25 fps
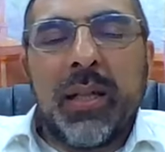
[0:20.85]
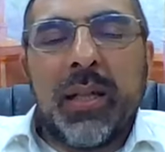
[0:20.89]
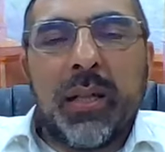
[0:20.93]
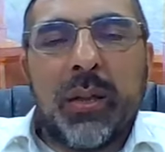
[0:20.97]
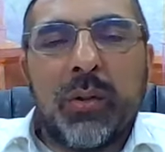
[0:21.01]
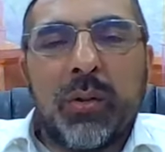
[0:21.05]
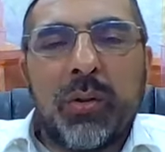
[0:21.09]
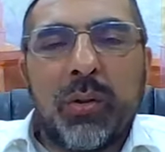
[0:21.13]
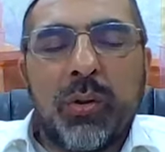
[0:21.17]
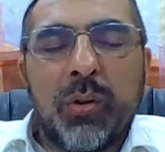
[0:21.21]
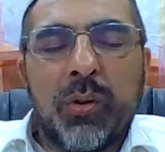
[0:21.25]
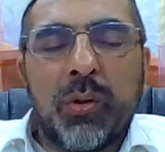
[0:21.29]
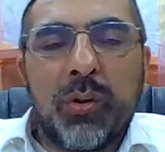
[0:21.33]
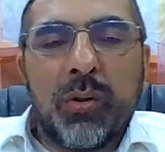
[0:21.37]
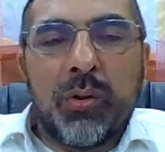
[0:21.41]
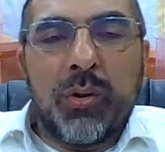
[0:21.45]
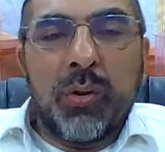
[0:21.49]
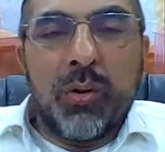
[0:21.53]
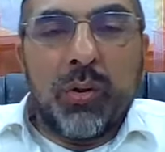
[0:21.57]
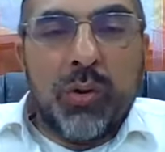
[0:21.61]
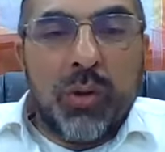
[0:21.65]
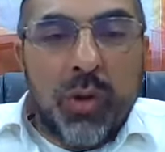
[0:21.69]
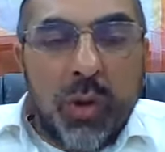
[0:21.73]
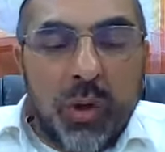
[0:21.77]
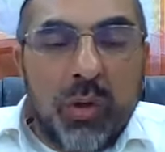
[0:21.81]
euh,
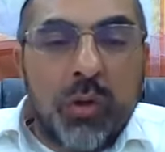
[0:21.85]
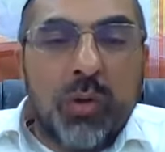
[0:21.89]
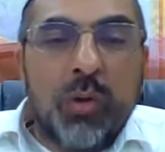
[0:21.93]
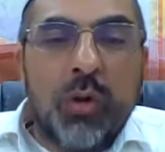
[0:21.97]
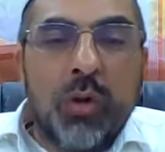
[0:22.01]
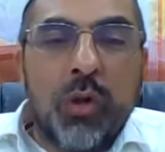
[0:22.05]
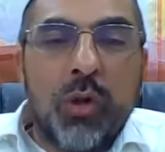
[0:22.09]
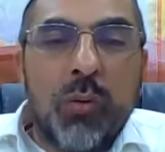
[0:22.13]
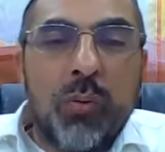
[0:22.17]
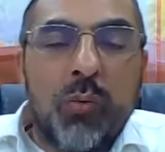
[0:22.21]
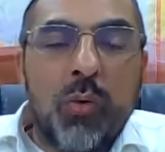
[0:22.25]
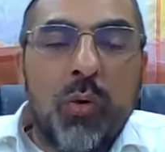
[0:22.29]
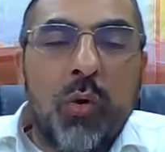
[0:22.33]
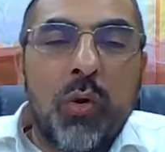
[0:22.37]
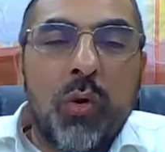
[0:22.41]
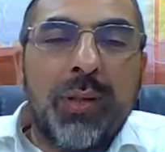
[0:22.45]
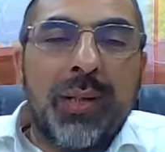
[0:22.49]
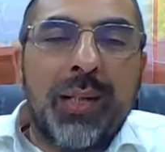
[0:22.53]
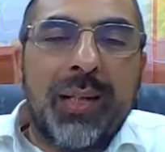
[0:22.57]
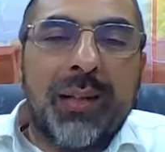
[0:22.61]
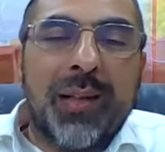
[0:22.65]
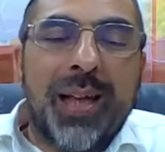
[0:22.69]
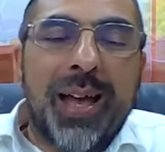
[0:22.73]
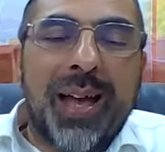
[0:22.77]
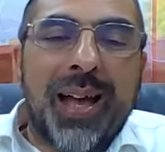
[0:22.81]
ce sens de
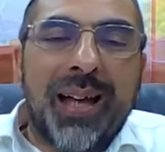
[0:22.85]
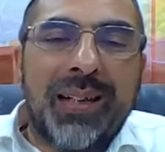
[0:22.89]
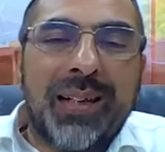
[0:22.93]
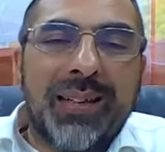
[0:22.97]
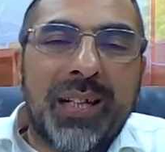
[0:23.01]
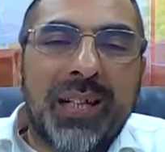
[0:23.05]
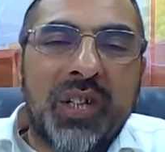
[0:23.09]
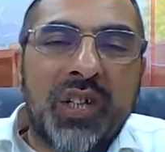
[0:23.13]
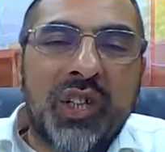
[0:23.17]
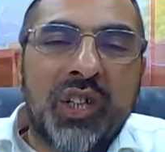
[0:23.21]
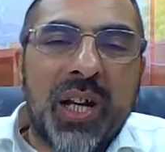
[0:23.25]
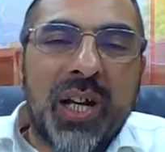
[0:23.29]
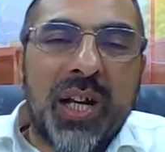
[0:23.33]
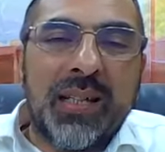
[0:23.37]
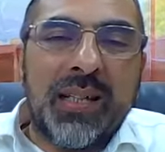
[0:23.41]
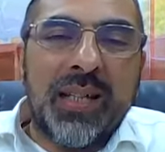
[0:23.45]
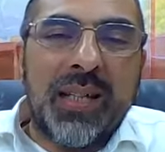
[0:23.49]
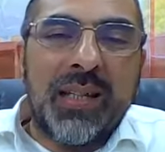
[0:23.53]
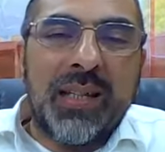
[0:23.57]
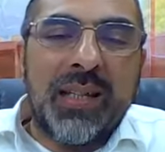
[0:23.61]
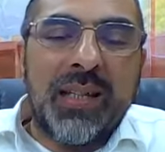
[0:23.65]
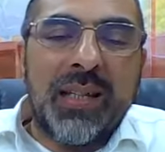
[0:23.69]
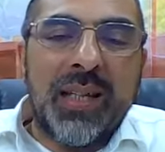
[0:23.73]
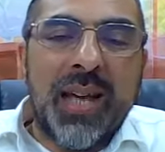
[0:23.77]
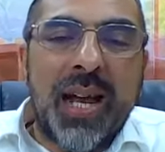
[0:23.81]
l'humour, d'être rattaché à
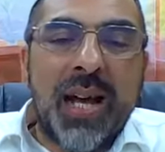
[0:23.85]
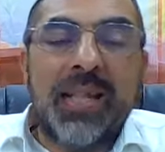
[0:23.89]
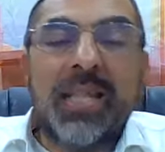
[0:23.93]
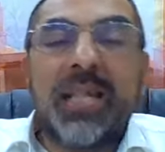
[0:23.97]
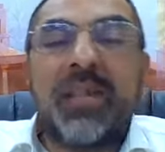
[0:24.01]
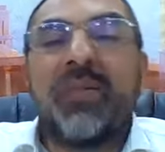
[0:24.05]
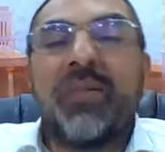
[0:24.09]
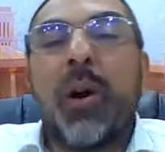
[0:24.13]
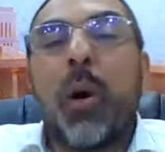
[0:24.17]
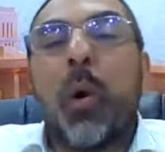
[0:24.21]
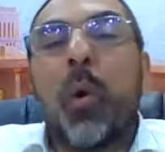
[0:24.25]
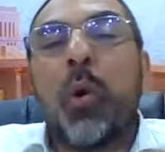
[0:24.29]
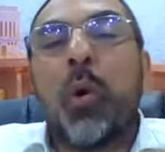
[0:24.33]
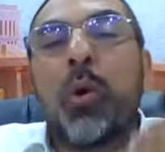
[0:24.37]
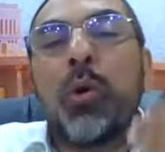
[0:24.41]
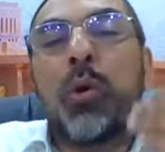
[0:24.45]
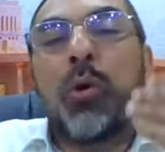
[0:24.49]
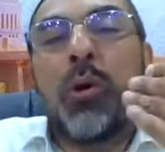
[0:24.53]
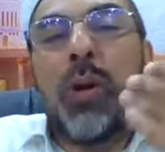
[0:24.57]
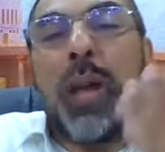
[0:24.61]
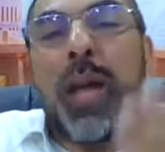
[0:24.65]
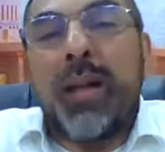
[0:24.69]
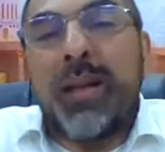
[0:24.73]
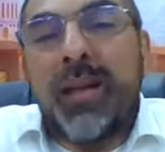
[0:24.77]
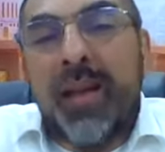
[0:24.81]
cet idéal qui va
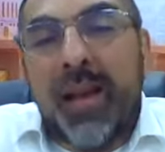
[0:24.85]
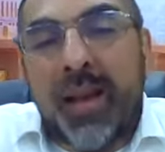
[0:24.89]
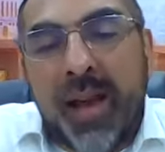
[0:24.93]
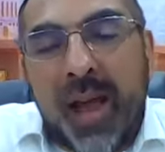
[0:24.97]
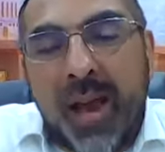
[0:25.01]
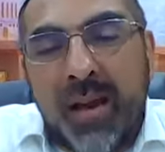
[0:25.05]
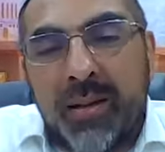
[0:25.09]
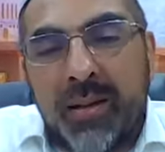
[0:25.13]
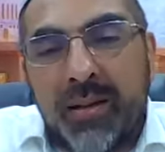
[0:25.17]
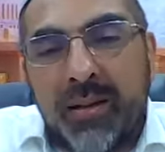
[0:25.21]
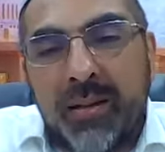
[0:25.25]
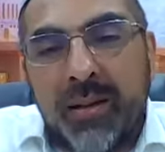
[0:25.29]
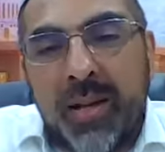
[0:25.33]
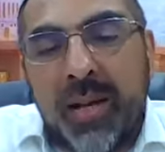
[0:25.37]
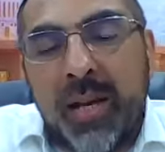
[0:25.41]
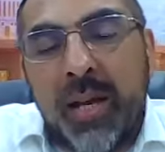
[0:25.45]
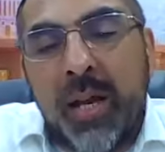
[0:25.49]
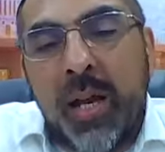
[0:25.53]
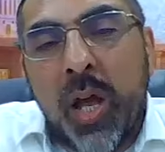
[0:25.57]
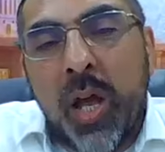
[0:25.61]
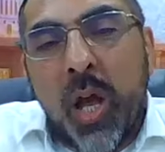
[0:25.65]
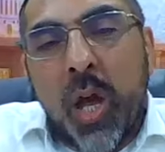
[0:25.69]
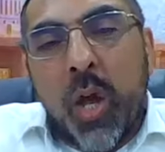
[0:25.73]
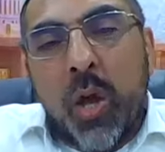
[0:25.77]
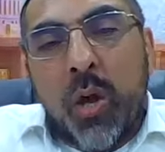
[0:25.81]
au-delà de la
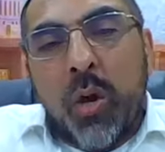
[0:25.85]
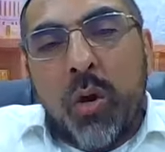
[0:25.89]
réalité,